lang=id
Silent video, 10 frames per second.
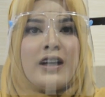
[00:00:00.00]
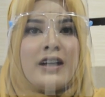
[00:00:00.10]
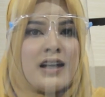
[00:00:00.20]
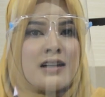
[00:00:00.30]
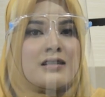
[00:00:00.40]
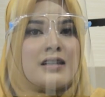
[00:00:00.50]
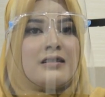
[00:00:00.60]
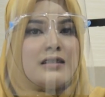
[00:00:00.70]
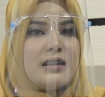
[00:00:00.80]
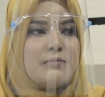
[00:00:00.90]
care
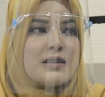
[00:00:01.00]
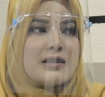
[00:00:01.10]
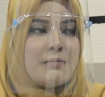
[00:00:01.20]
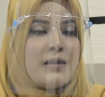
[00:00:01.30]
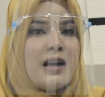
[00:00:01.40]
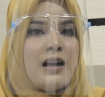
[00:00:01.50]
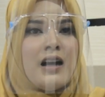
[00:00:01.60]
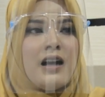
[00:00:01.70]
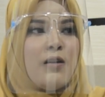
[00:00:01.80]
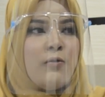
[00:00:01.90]
stunting bersama
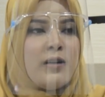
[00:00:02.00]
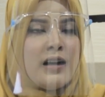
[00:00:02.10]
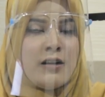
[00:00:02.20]
aw